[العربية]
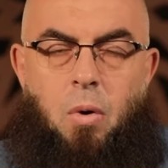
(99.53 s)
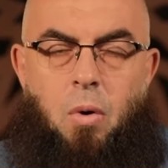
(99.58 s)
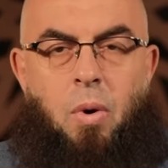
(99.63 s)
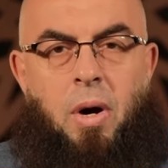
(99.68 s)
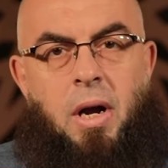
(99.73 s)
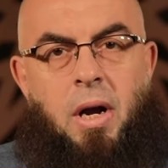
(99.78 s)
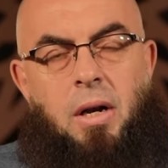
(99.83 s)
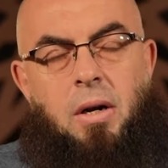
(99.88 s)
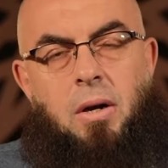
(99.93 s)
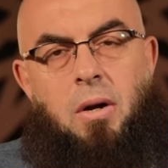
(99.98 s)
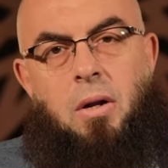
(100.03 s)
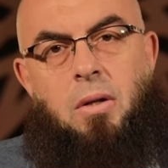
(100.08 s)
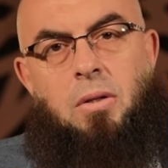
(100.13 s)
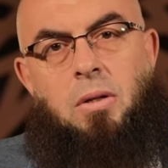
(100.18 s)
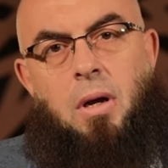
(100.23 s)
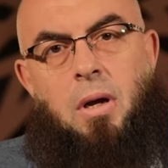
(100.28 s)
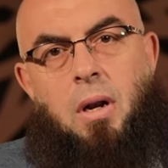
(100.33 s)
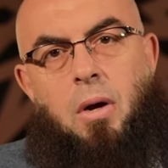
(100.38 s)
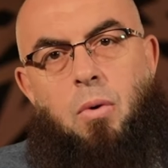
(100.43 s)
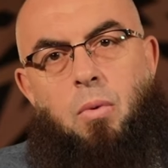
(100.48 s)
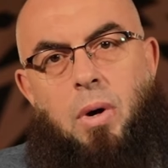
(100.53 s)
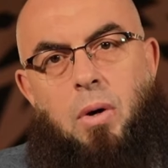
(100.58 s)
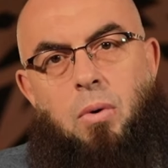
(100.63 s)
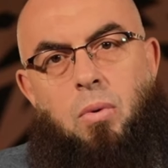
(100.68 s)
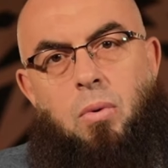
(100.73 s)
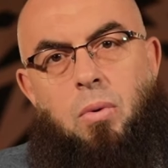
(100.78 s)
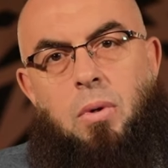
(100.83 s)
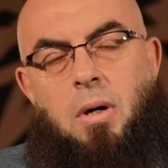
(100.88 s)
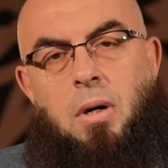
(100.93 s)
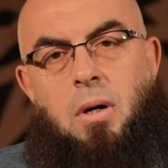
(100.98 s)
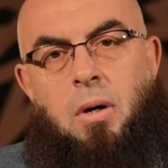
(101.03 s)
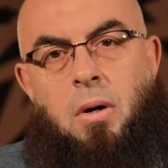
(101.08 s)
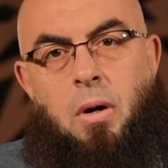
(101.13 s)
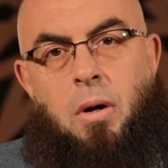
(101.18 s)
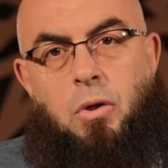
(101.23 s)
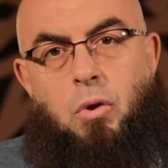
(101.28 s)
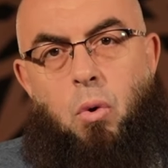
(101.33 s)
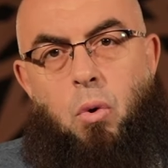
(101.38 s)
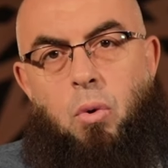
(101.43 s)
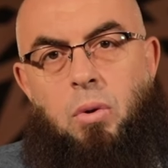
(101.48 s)
وكان رضي الله عنه
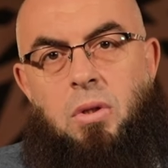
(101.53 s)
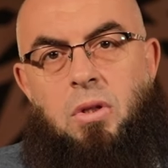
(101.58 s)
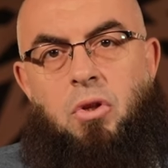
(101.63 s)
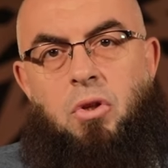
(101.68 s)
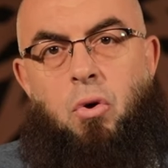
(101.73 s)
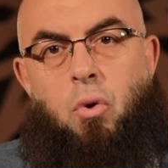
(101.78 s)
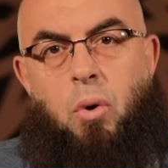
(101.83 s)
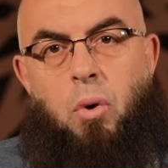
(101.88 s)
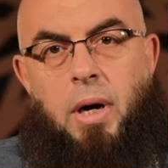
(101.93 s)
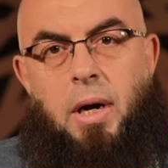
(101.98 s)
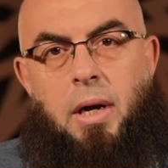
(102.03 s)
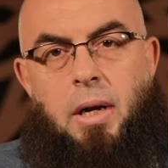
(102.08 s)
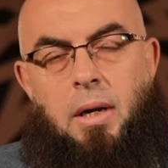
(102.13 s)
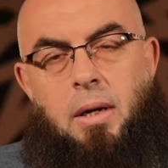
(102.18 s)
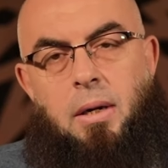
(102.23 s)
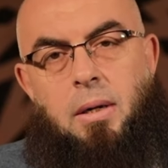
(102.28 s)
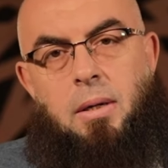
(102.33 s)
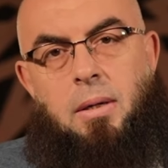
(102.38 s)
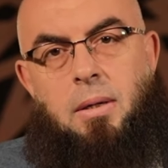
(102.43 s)
رجل طوال